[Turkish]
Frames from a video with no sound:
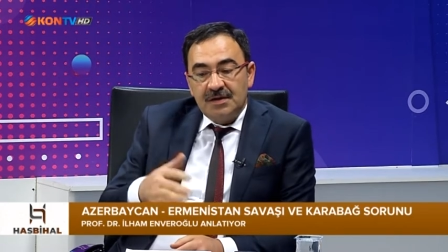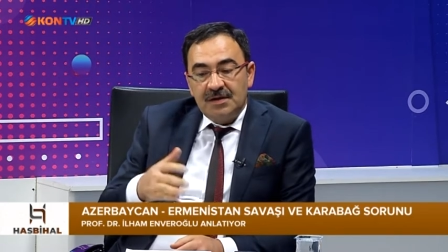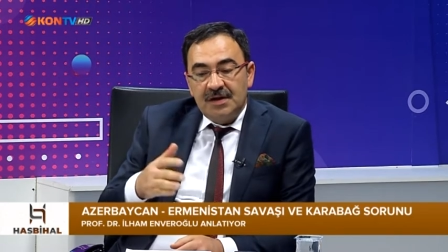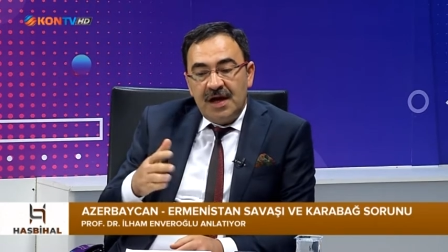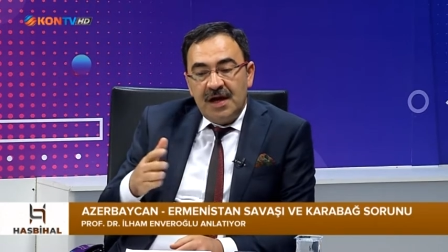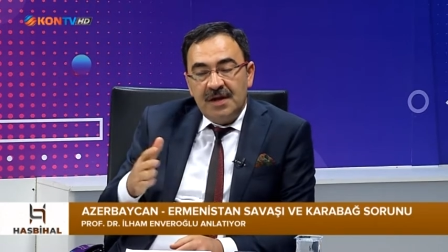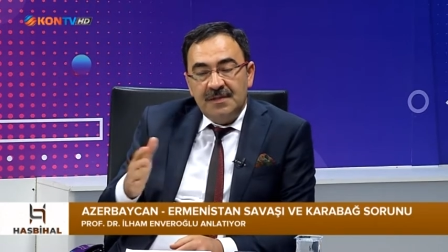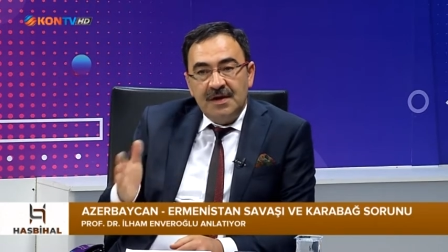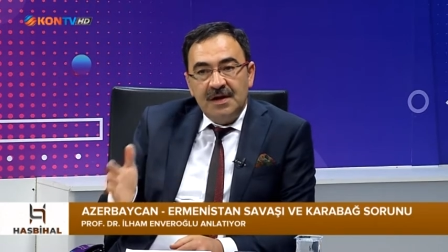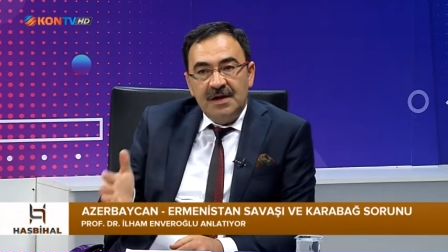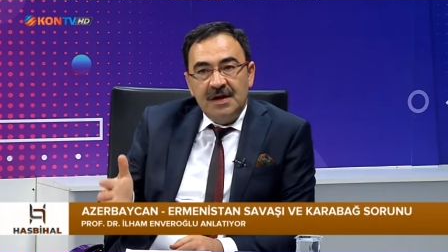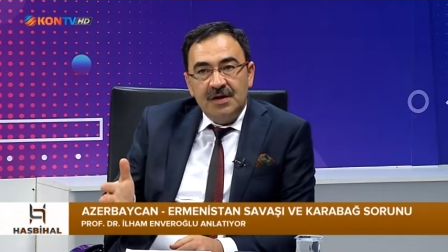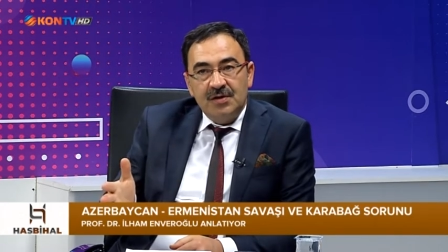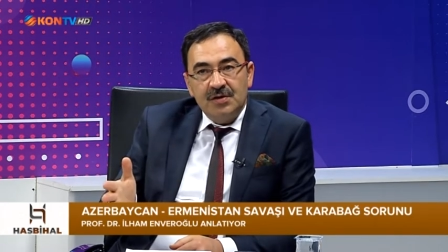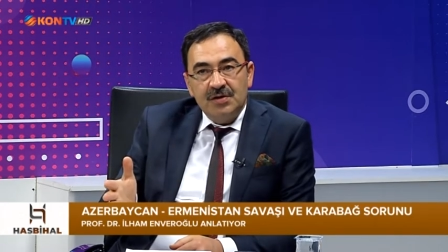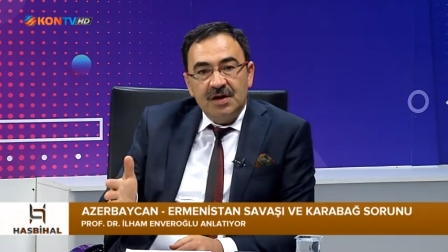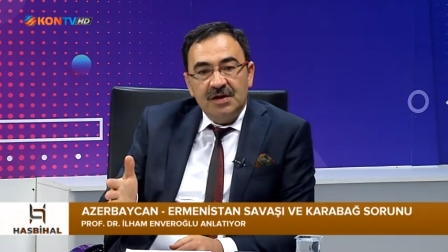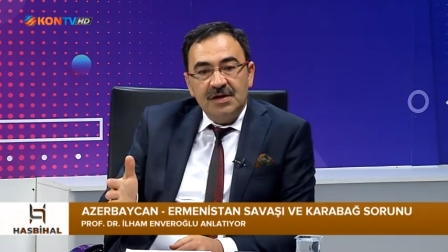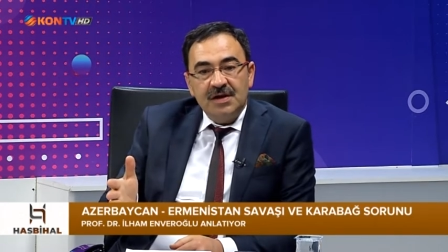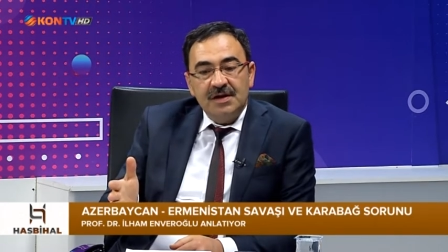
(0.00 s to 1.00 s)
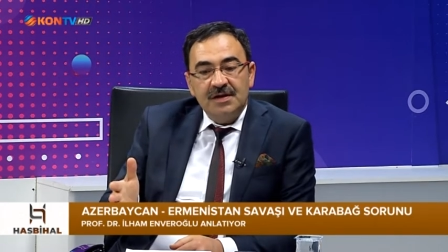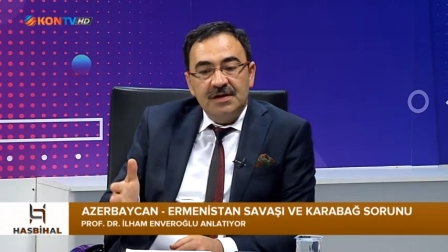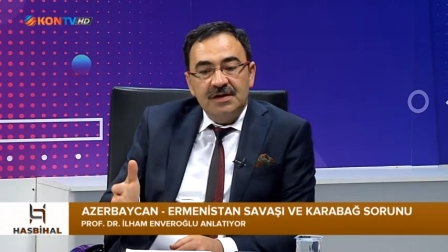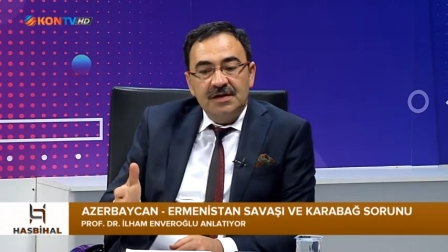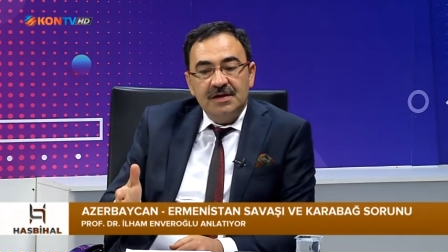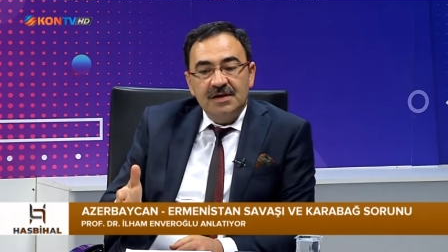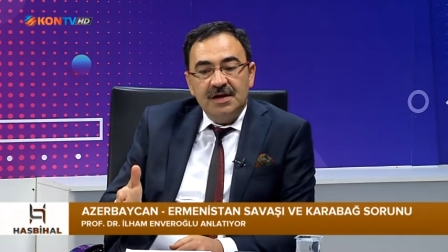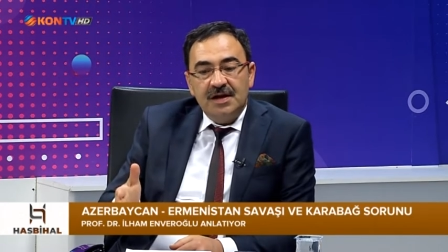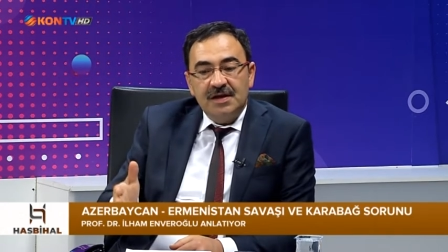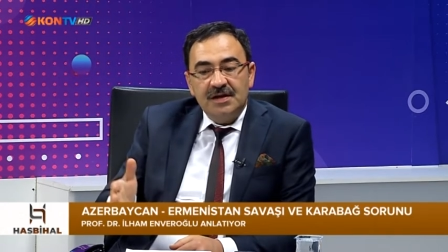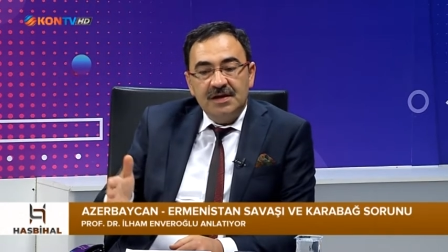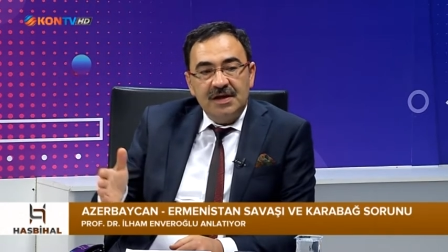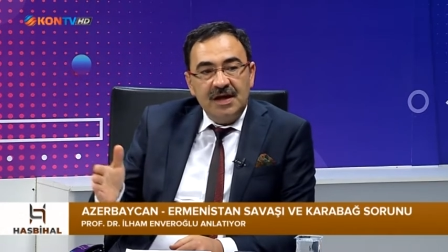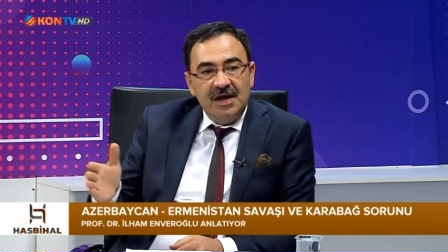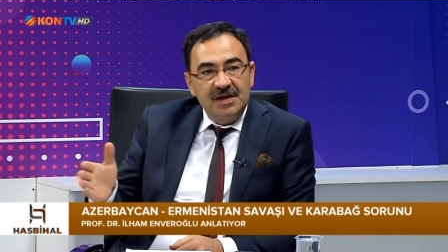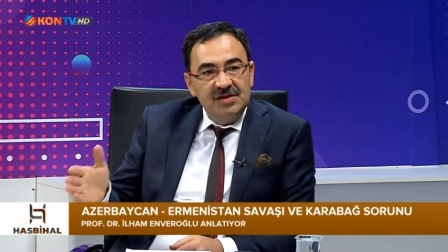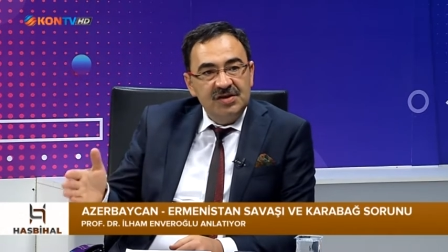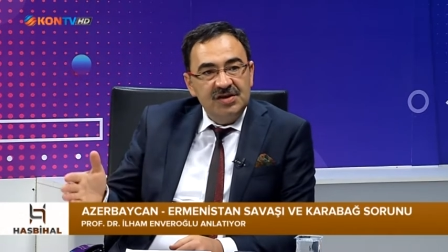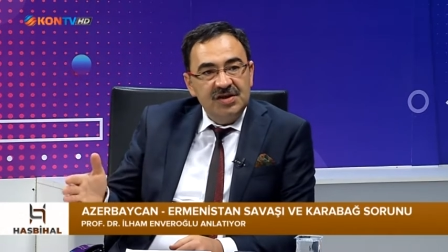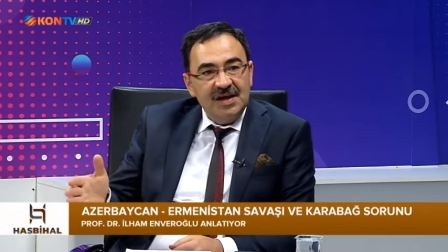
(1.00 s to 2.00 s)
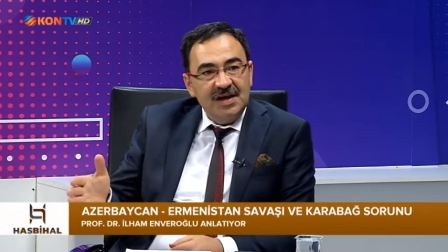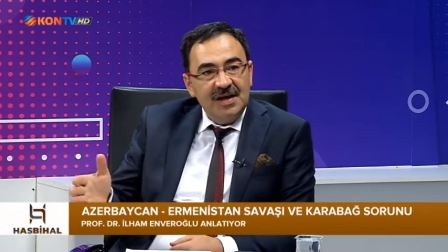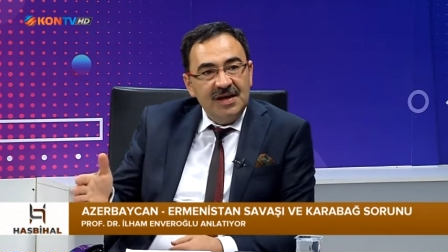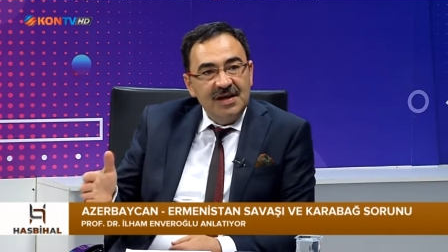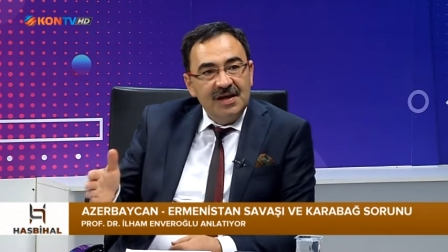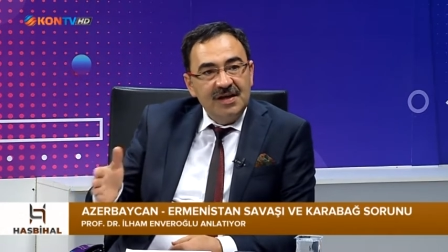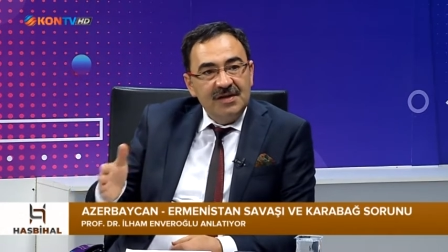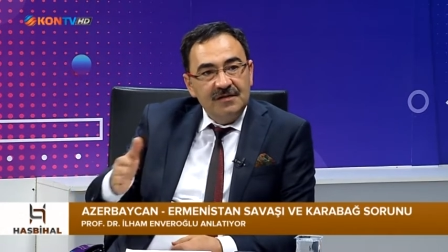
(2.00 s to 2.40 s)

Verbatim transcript: Ermeniler roket attıkları Gence